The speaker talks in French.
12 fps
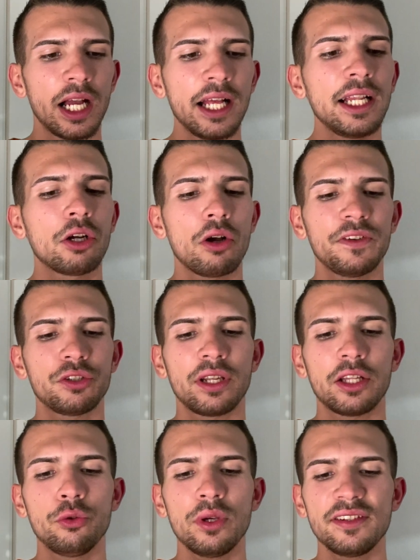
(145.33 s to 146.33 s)
Ah d'accord en fait il y en
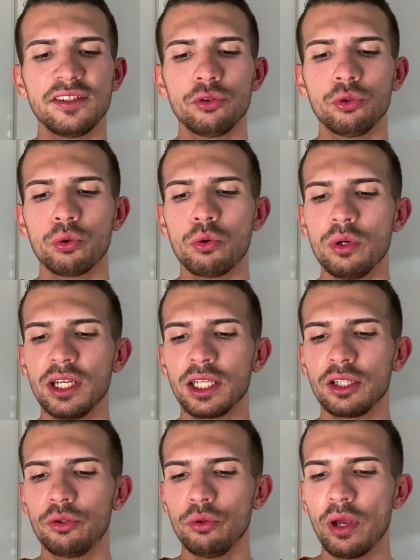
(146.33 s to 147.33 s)
a 2 à 6 euros
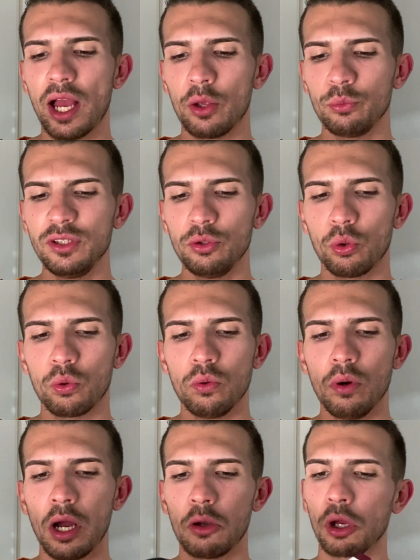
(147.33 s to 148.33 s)
et 2 à 8
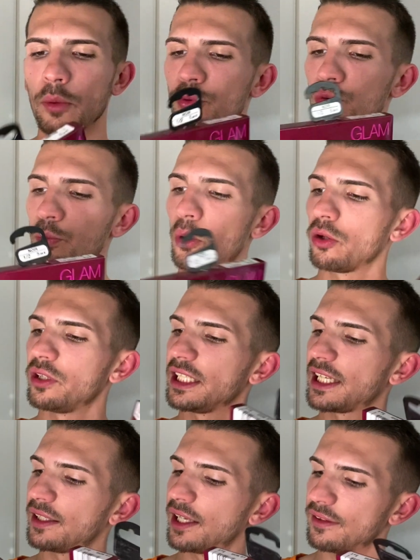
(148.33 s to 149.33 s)
euros. Elle aurait pu nous prendre les
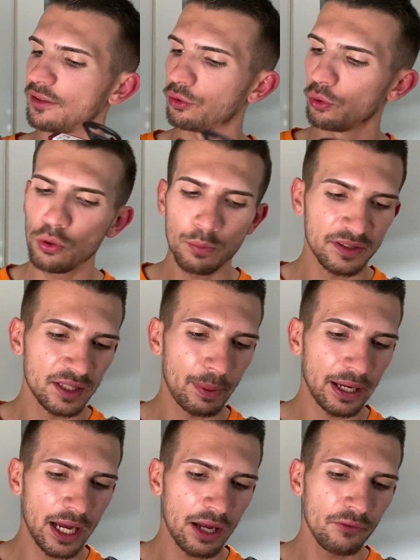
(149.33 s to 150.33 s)
4 à 6 euros mais c'est
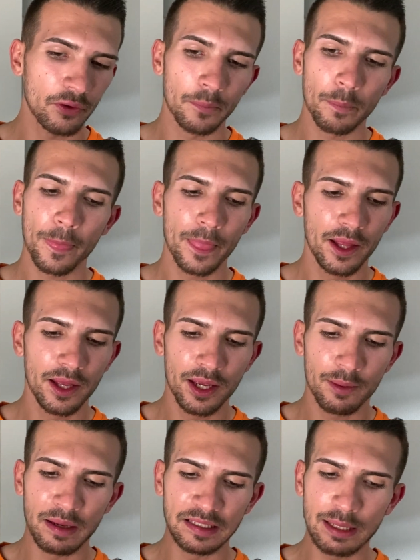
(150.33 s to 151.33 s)
pas grave.
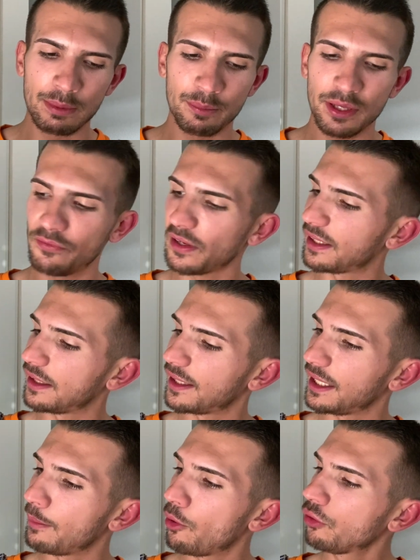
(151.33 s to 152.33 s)
Madame aime bien faire
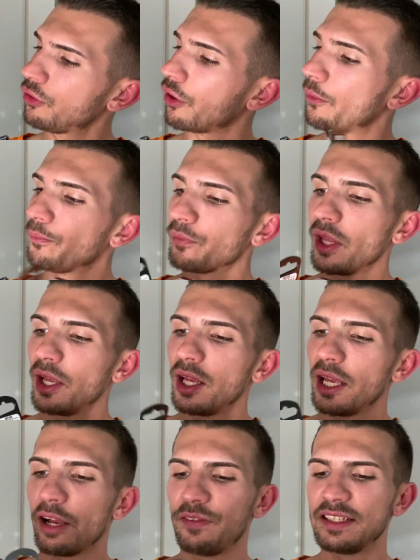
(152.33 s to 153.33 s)
ça des
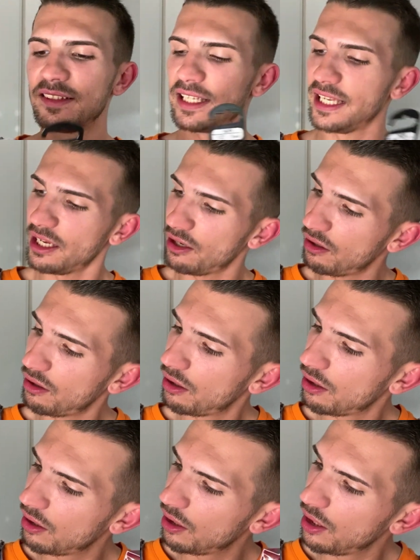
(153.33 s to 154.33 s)
en fait c'est les euh,
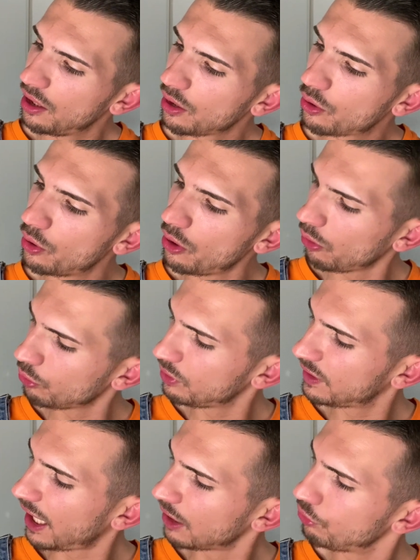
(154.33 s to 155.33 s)
collants
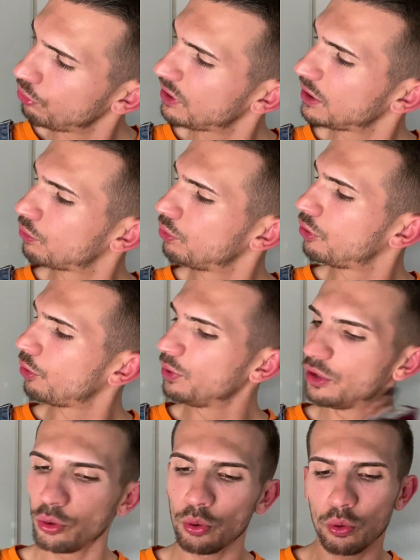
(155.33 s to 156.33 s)
ultra doux qui coûtent
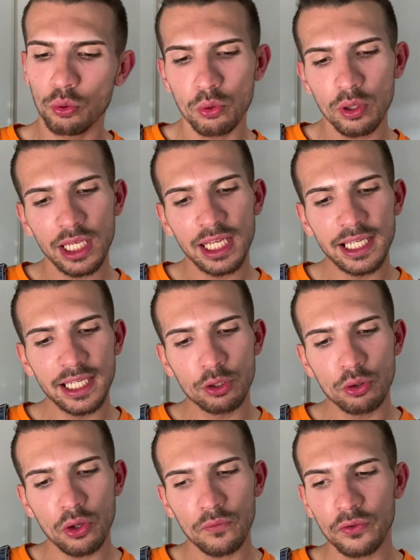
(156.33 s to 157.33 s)
8 euros et les
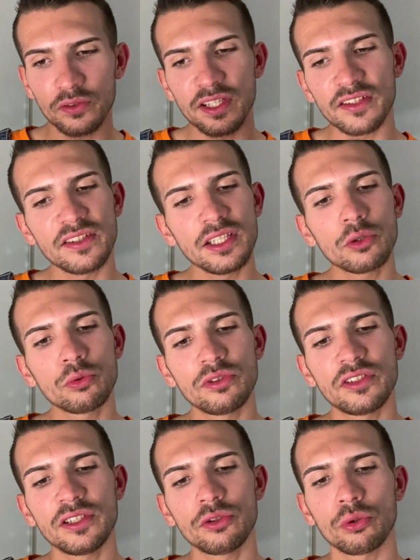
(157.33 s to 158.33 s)
collants fantasy coûtent
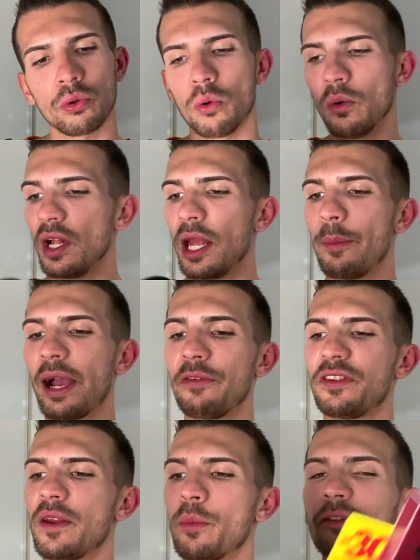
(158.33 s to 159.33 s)
6 euros.
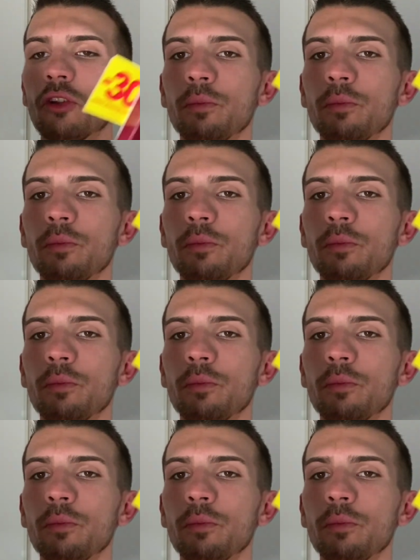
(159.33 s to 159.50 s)
Bref il y avait moins